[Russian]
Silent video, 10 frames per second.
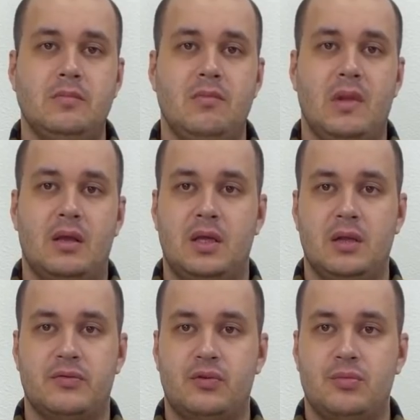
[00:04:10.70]

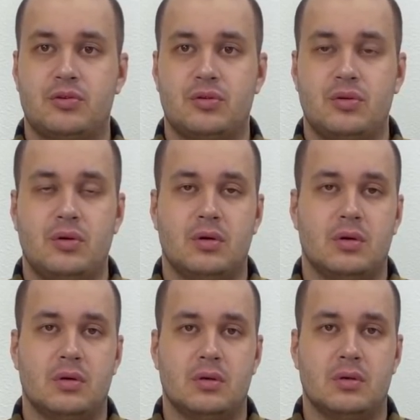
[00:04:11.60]
Дело в том,
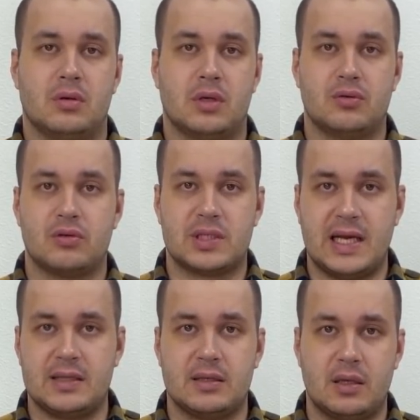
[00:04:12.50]
что э,
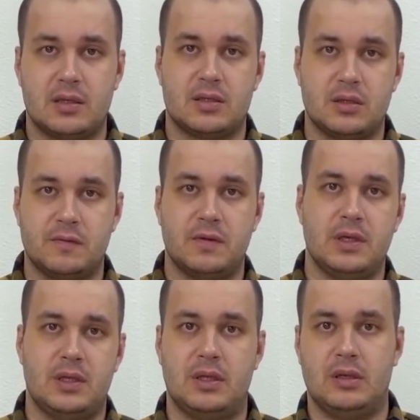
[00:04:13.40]
конкурсанты должны
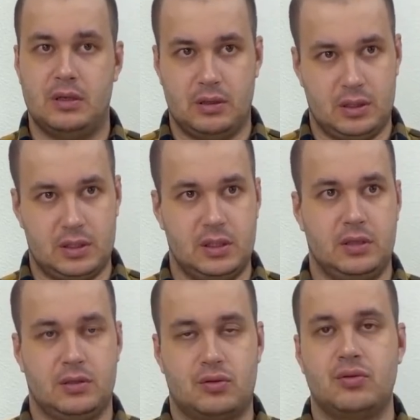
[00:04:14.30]
выйти,
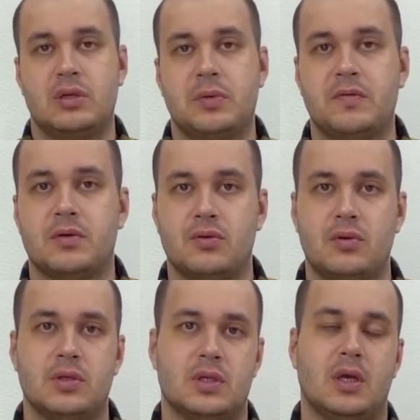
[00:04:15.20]
если судьи
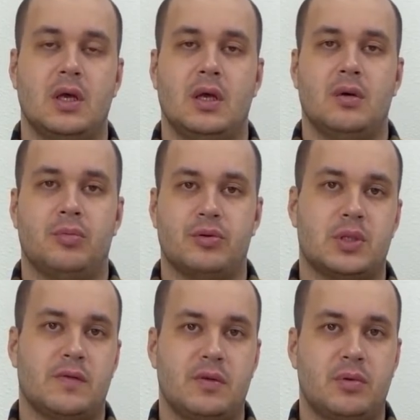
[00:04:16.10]
повернулись,
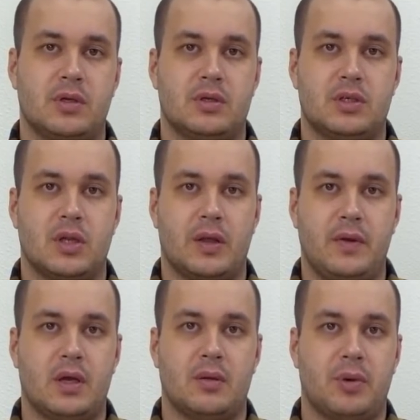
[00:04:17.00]
просто выбрать
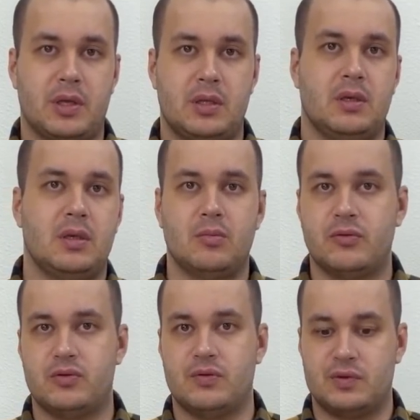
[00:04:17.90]
человека, пойти к нему и
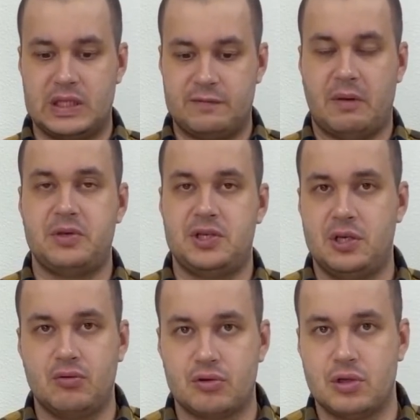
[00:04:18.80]
все. Вот это вообще
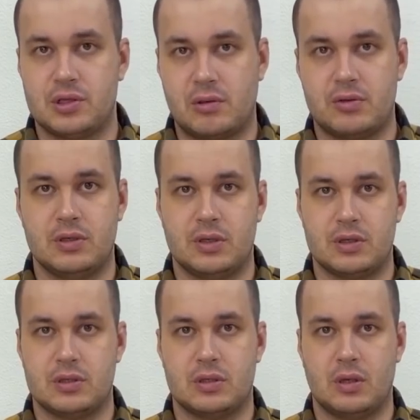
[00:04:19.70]
нужно исключить, я
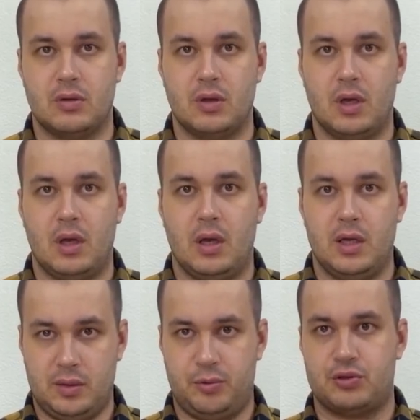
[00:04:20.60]
считаю.
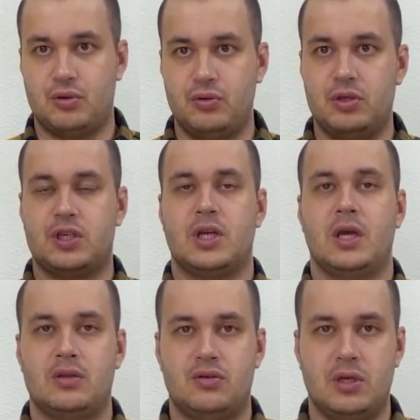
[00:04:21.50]
Это просто
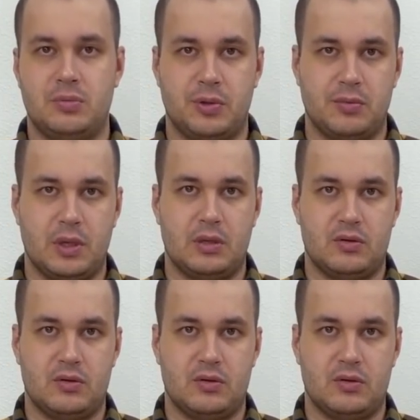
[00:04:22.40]
унижает жюри, понимаете?